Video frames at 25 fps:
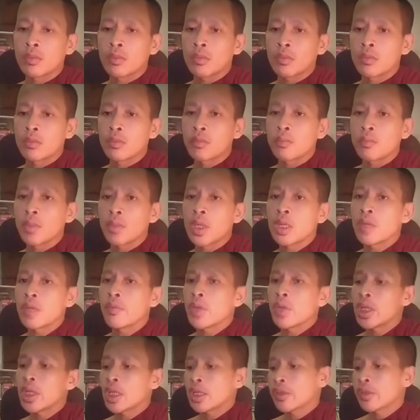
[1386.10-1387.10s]
pdv
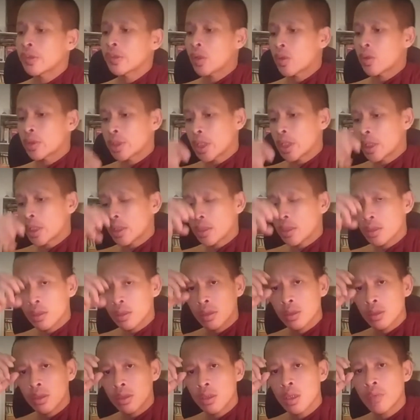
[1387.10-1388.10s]
lên sau che
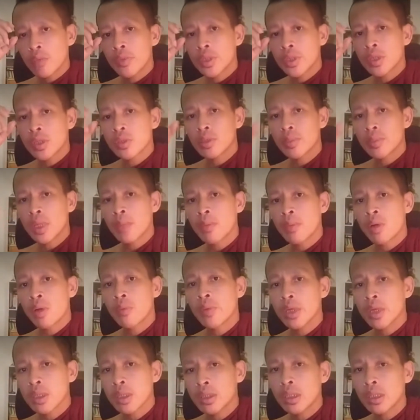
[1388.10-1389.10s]
cứ video chấm này bảo viên
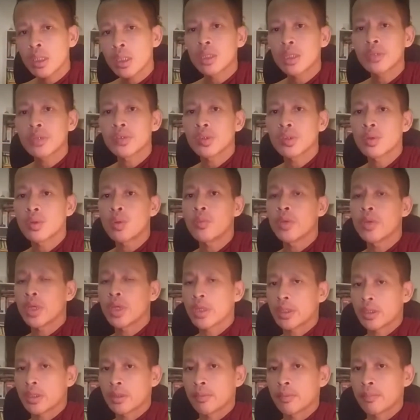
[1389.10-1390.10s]
đang từ cơ đường sừng cùng bị ai
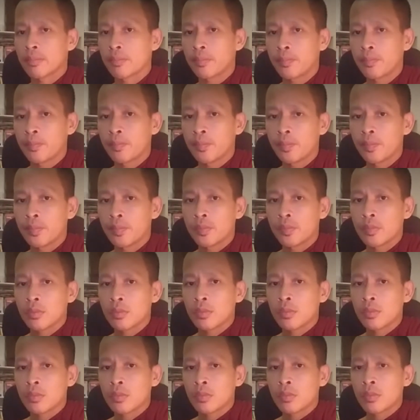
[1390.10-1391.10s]

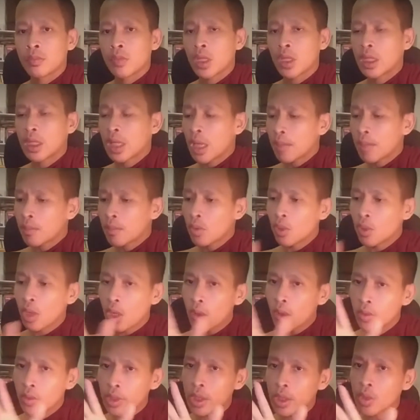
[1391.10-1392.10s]
anna bồ là hốt
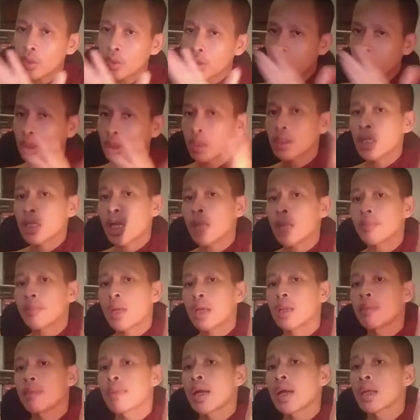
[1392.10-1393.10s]
cái rồi nhà từ hàng phạt đại
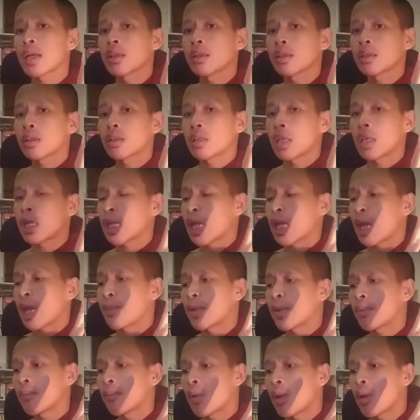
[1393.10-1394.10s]
bạt anna mình
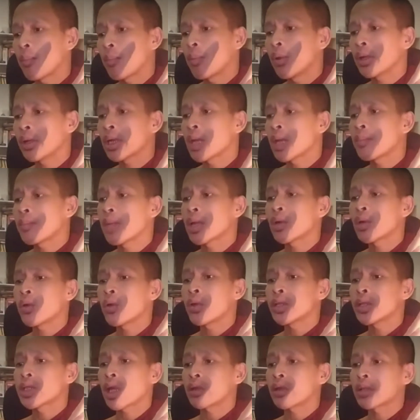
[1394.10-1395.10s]
mò muốn cái mình cùi
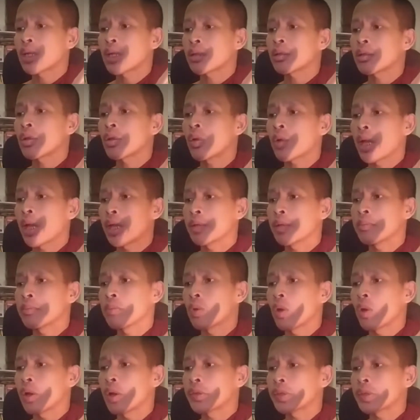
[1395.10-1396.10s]
cháo thắng lộn ấy bồ
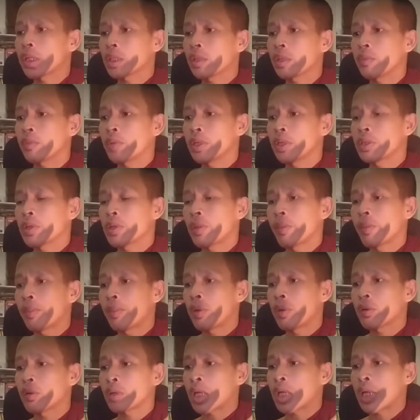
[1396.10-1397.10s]
hơi sập từ viên giờ của pol
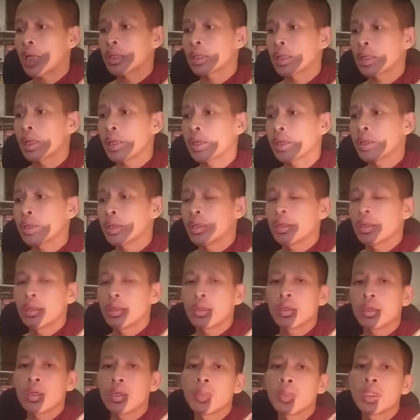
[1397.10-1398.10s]
cát cái này
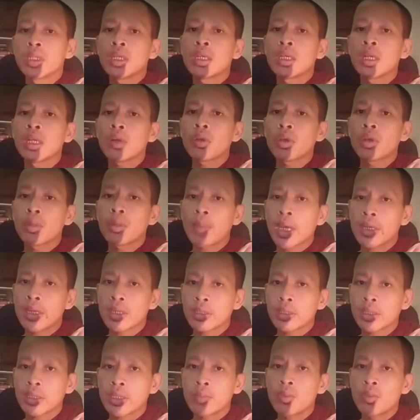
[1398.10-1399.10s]
cái mình thừa được đôi khai chẳng
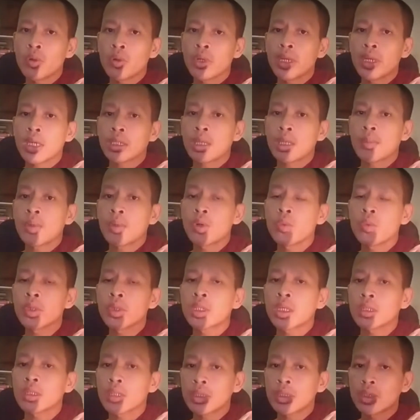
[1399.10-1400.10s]
tê bồ cái đang thầm manu cái tơ
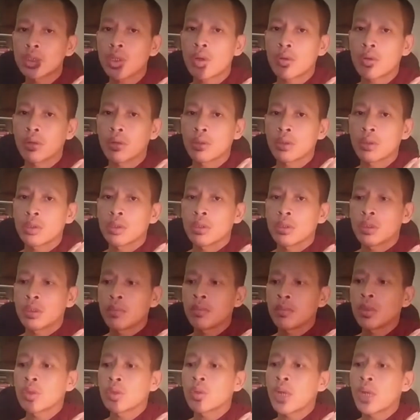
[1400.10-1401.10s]
tan trong bờ
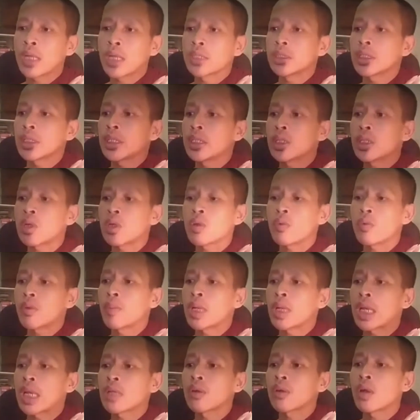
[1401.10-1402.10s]
tua anh chê trong của bên mình
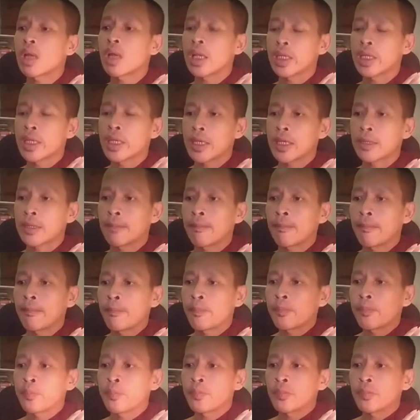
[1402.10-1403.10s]
ai oa lại đây
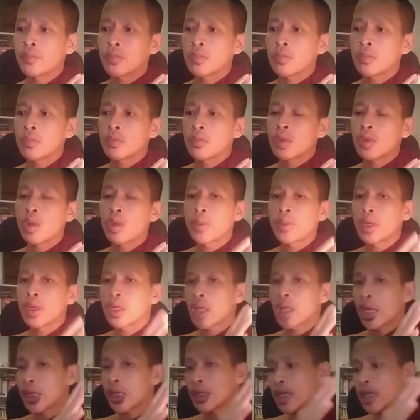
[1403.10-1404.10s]
đợt về này
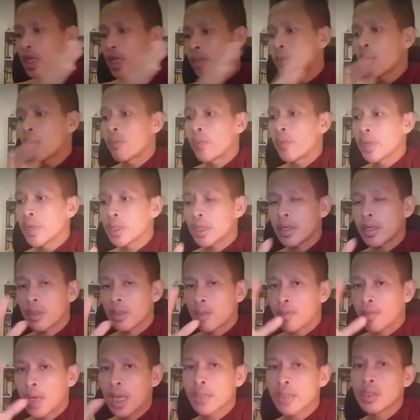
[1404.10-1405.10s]
anh nghĩ mà với những kỳ
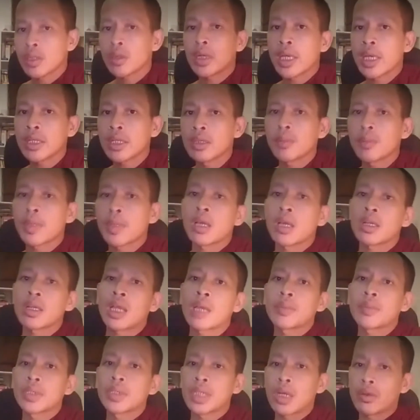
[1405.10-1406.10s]
sapa do anh được vào cắt để
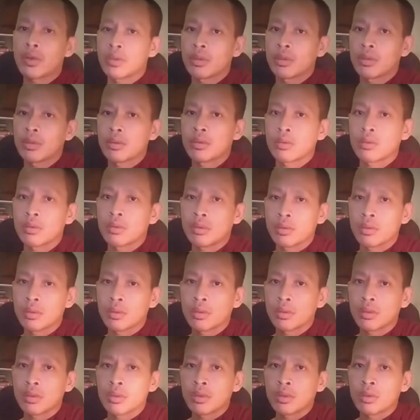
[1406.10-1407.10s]
chào
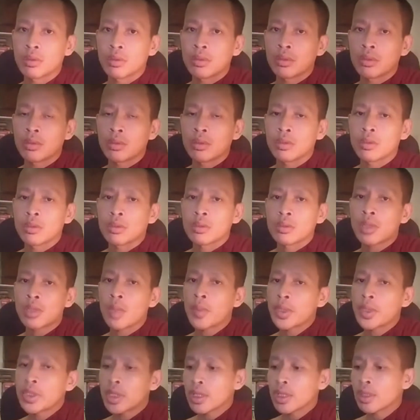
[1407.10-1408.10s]
đợt về
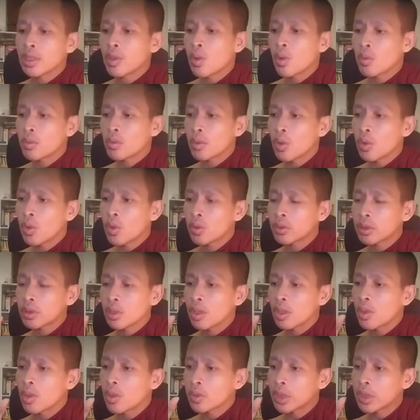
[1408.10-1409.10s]
giống
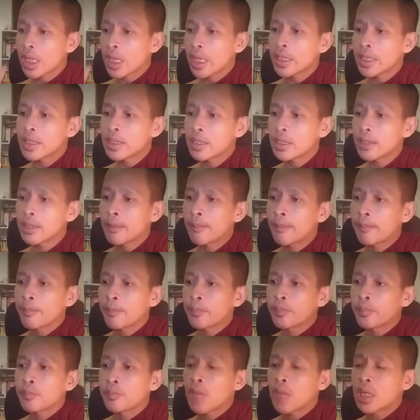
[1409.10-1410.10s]
lột thái nữa
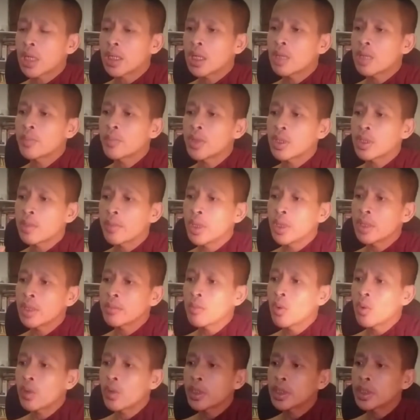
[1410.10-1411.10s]
bà nơi bị khmer
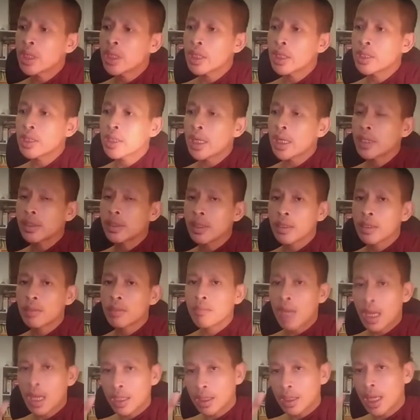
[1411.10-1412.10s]
bua để nhai thế
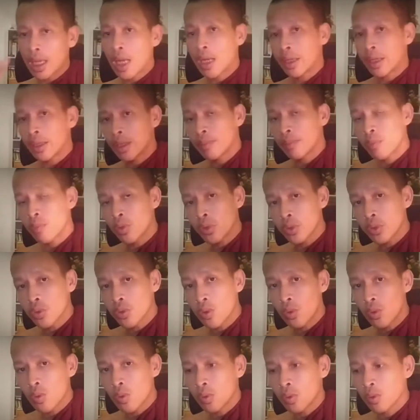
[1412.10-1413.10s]
bàn khang riền mùi
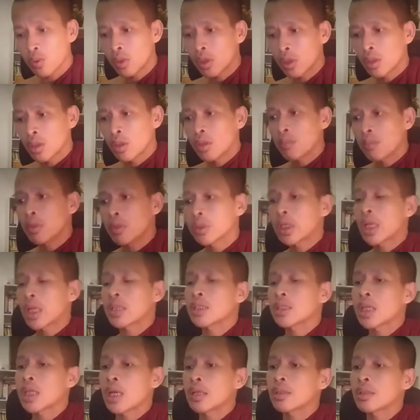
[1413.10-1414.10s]
dù bữa thà
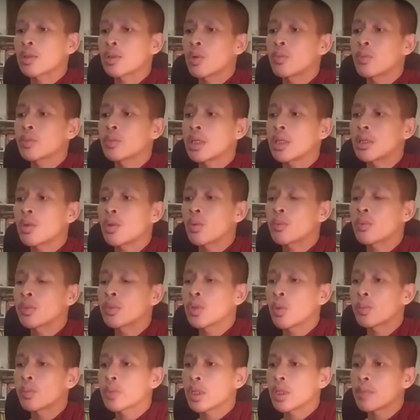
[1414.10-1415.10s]
cha tung
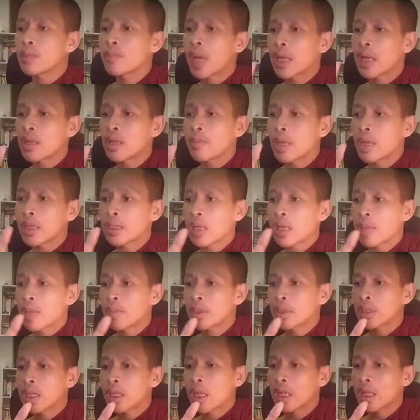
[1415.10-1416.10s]
tới bà để bạt cam bạt
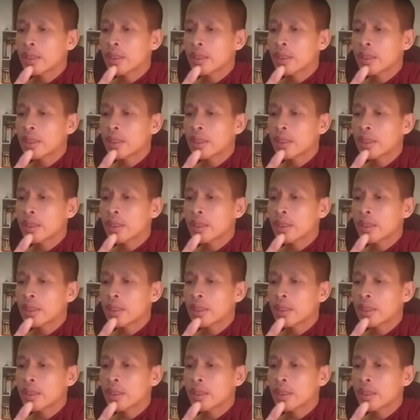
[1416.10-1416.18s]
than thế